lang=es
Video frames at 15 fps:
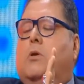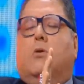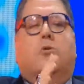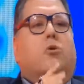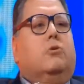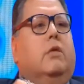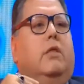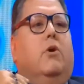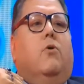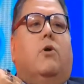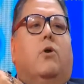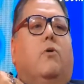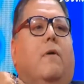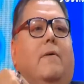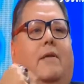No te digo
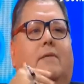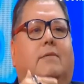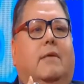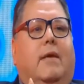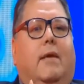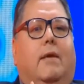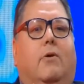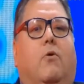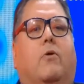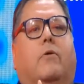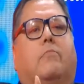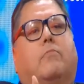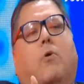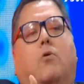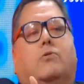que yo avancé
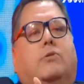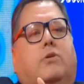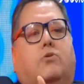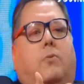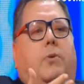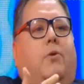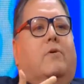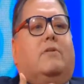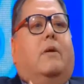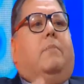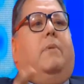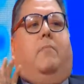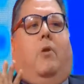o, si eso vino hacia mí,